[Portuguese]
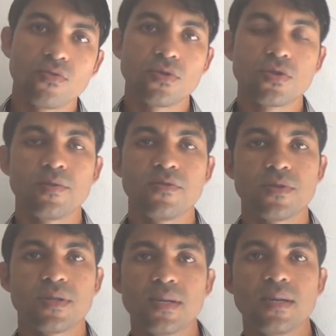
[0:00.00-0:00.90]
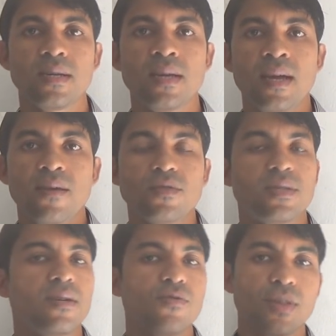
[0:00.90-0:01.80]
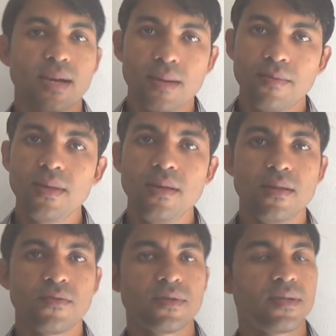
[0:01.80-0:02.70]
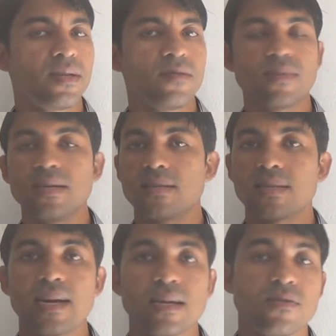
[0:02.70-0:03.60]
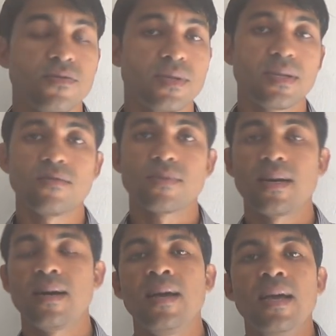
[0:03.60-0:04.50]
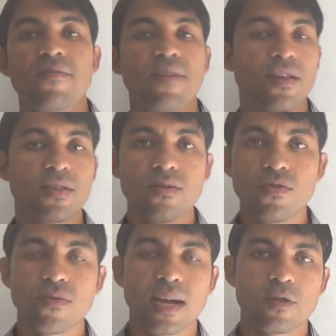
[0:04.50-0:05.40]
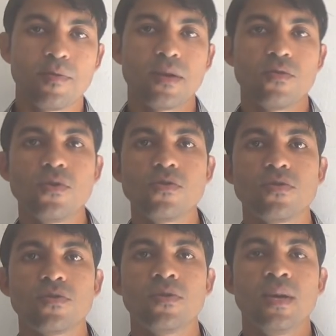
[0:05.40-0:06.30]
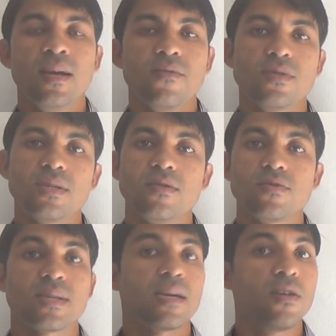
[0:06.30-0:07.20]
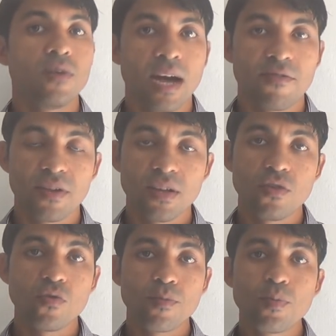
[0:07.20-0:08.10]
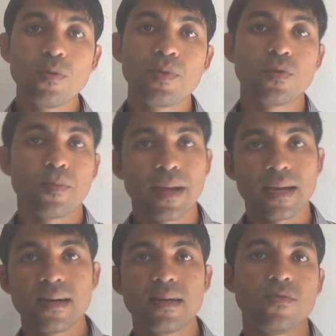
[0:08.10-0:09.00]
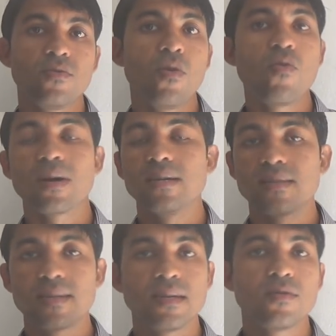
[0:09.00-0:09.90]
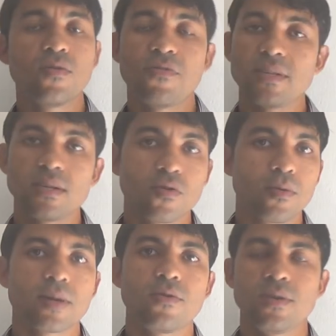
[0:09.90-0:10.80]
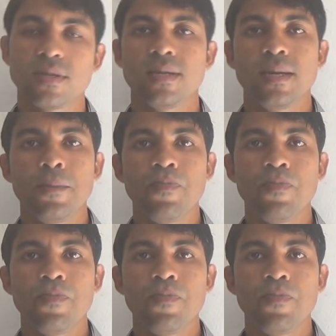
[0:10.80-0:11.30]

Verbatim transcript: um dom sobre você, você não está na mídia, você não tem status, você não está viajando de um lado para o outro, você não está à frente de um púlpito pregando ou cantando ou fazendo alguma coisa.